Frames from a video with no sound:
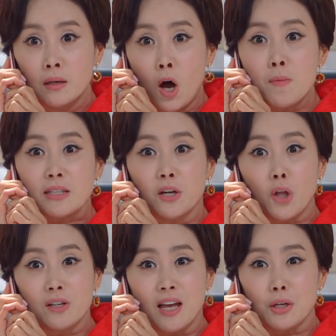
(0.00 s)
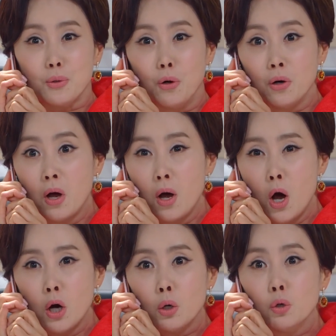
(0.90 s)
얼마 전 널 데리고
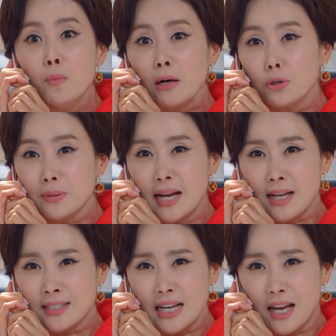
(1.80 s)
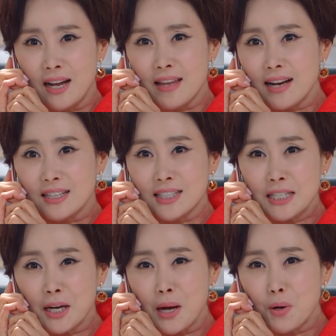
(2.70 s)
우만그룹 사장 자살한 데까지
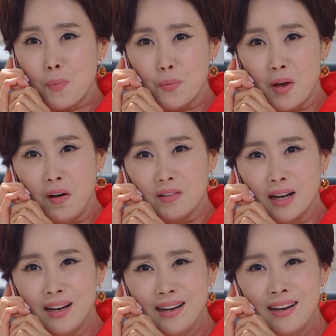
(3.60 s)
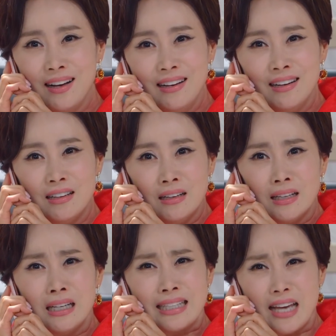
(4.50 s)
찾아간 걸 보면
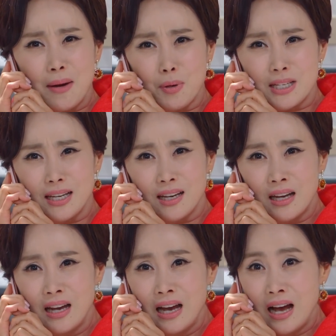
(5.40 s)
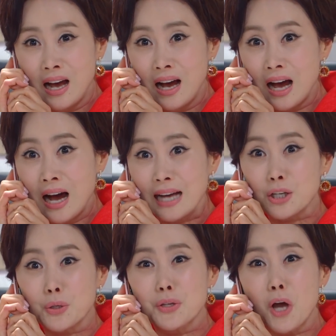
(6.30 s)
네 아버지
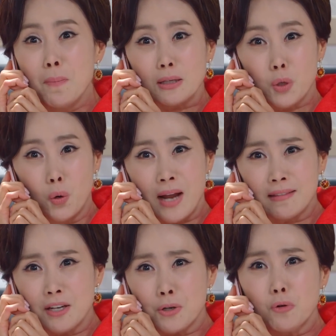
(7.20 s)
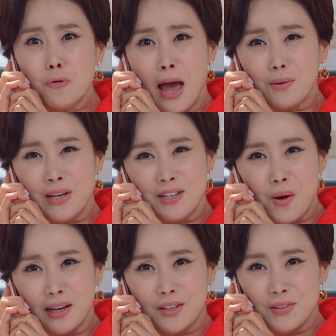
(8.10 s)
아직도 네 엄마 조언 안 들은 거 후회하고 있는
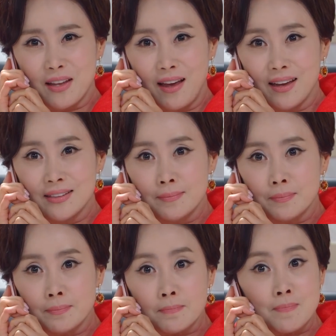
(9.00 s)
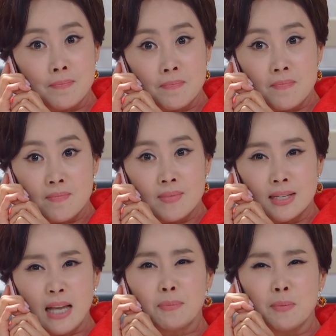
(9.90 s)
것 같던데
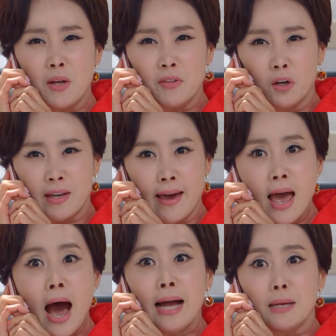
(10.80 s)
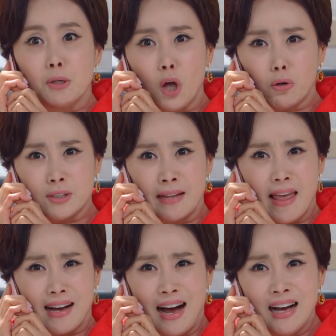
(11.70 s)
30년 넘게 한 입을 덮고 산
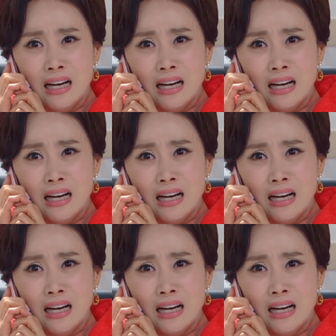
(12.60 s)
내가